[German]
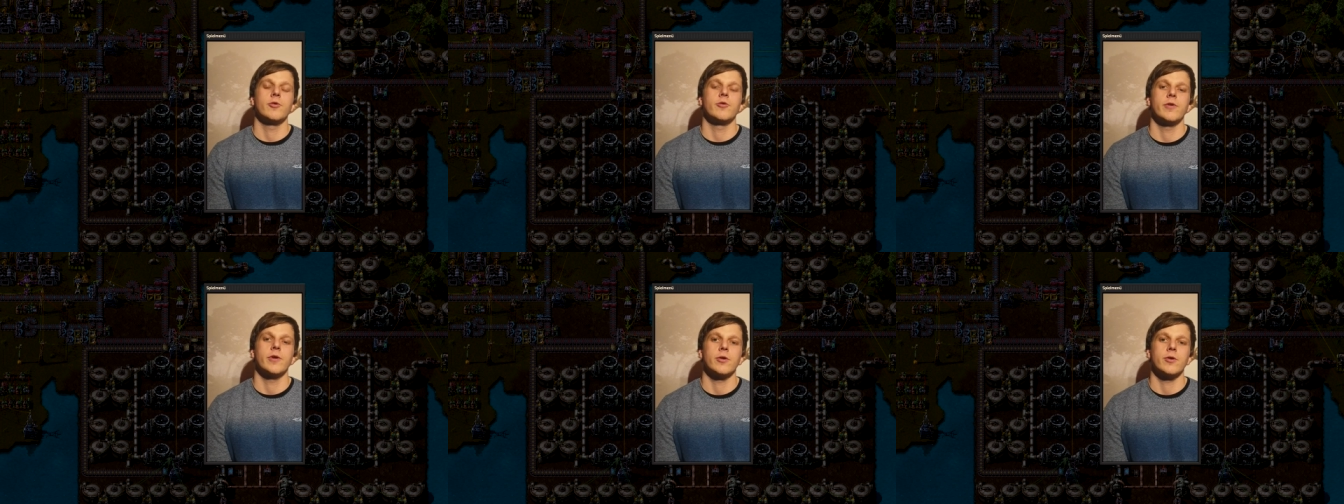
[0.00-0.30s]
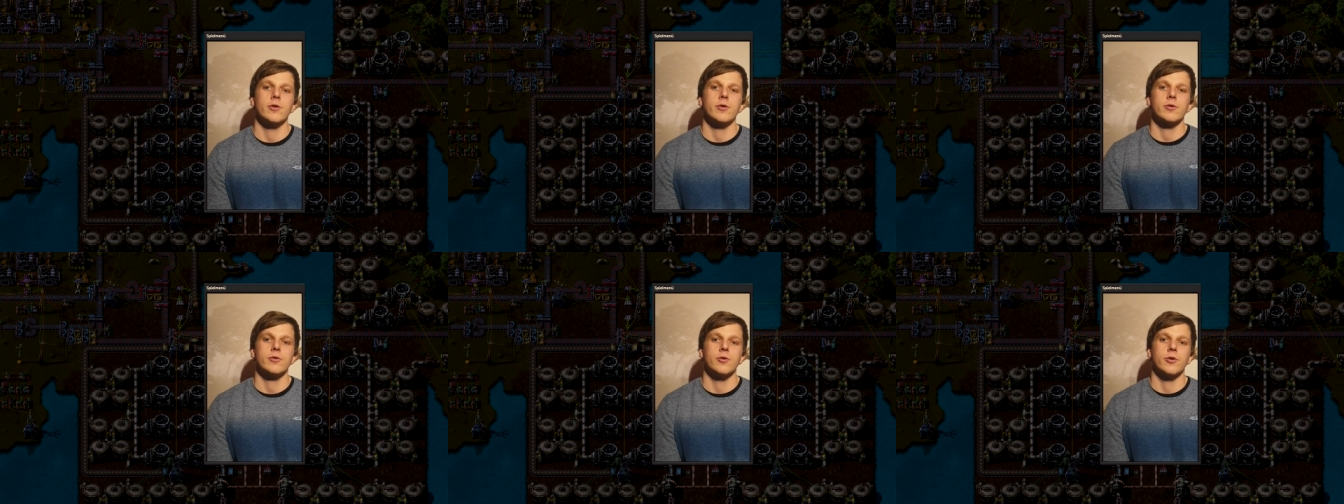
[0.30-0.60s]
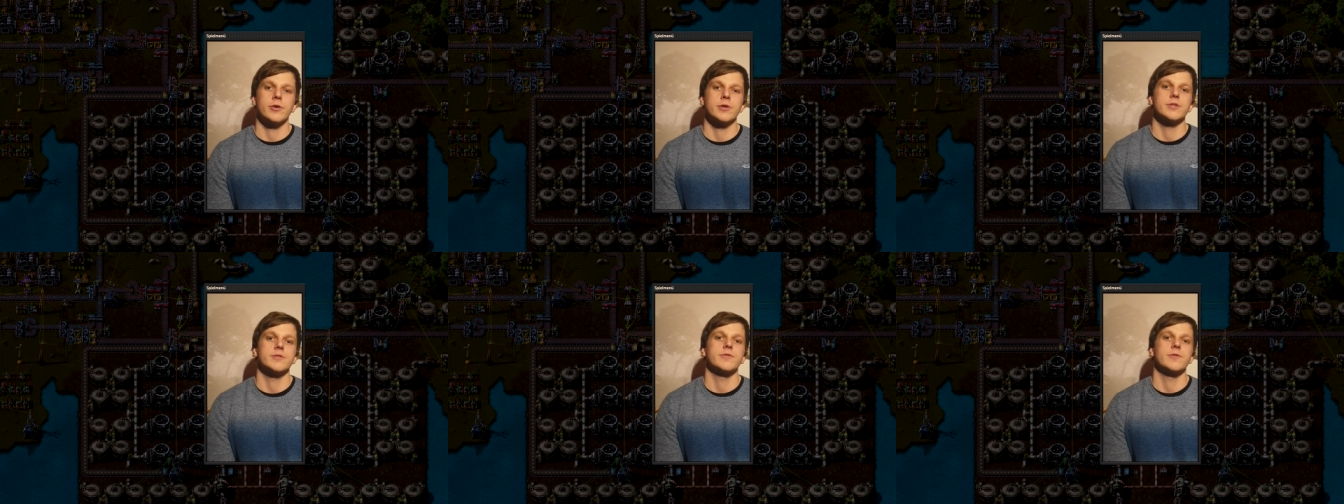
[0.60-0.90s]
wo wir noch
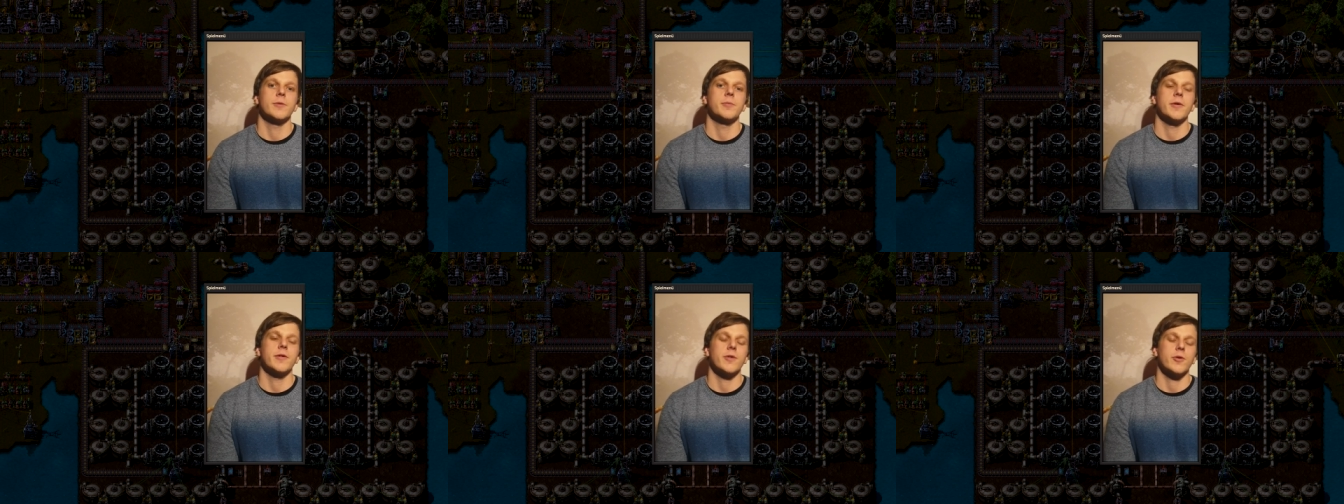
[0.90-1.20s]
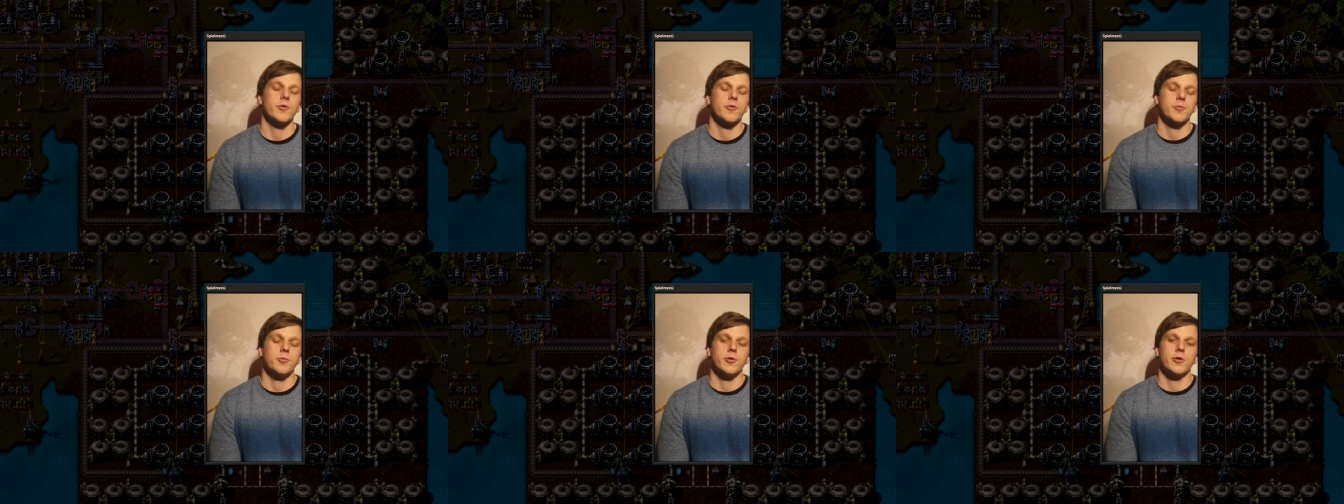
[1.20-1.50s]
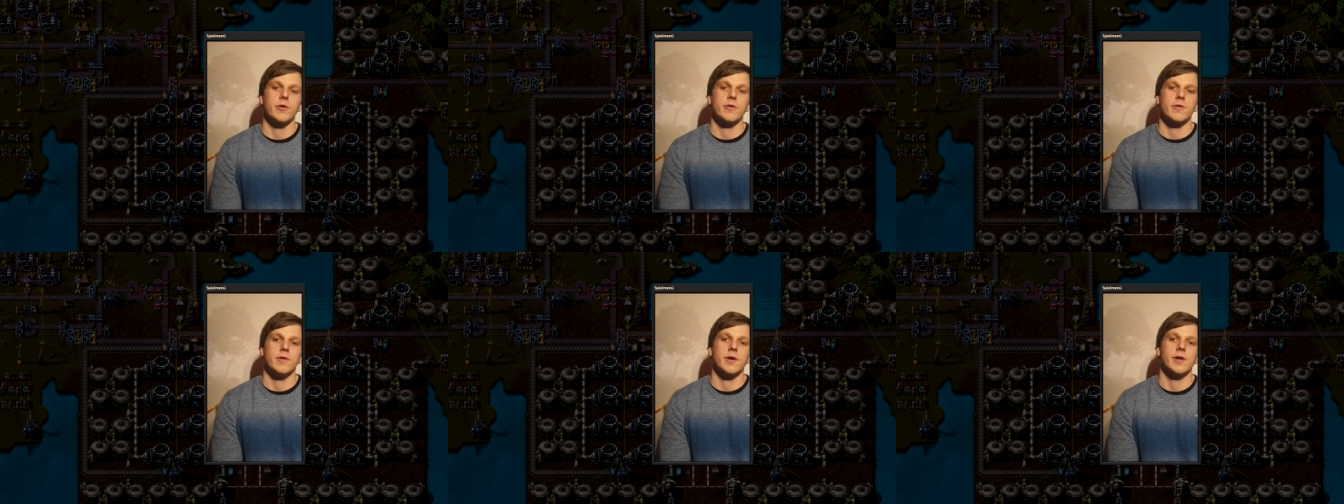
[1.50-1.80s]
deutsches
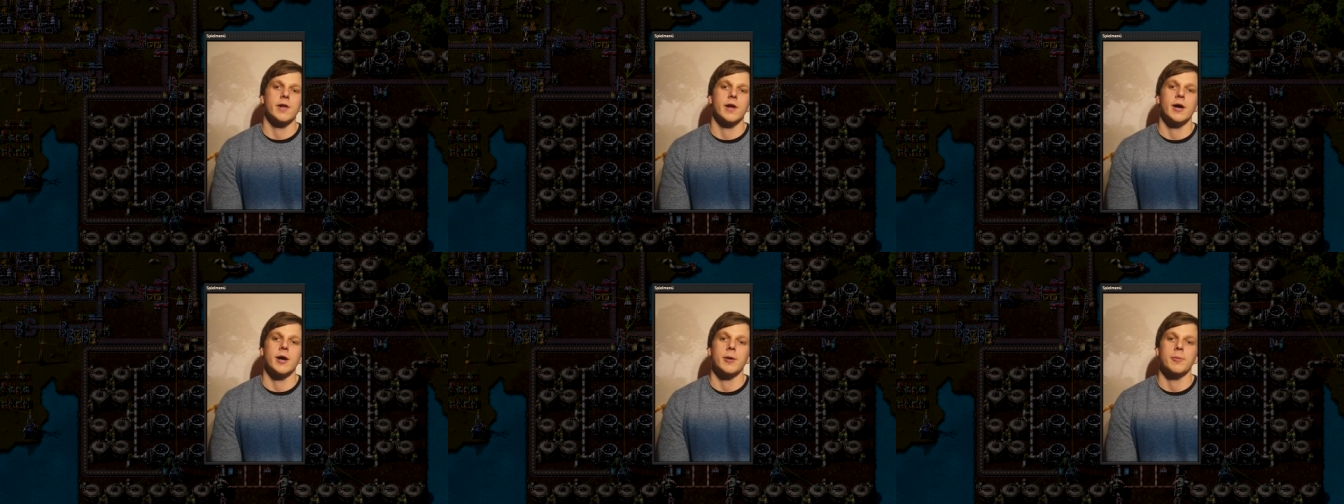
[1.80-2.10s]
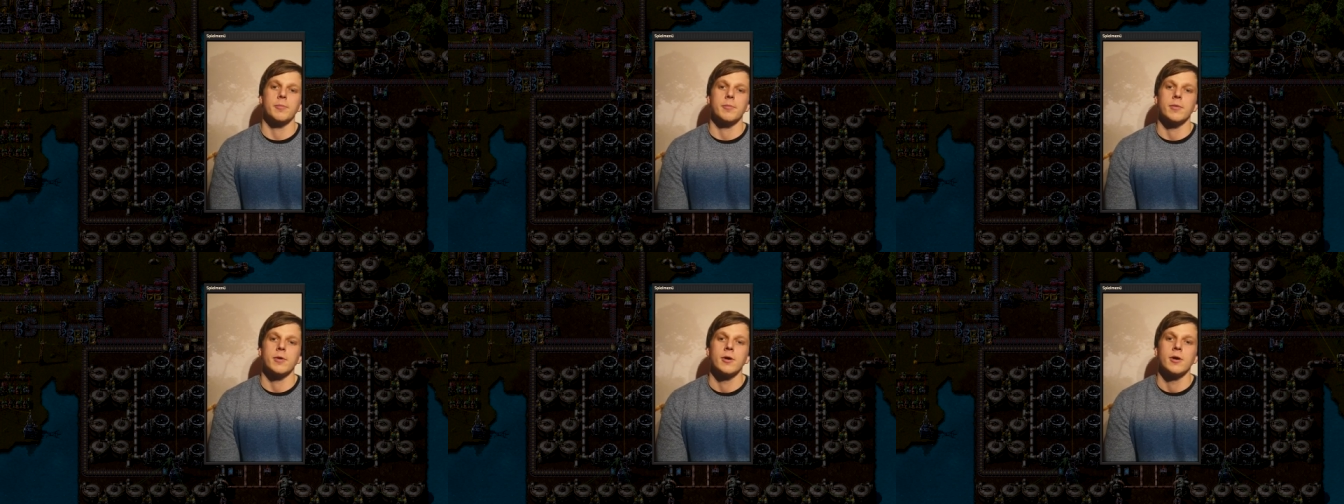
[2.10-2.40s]
Verbesserungspotenzial haben.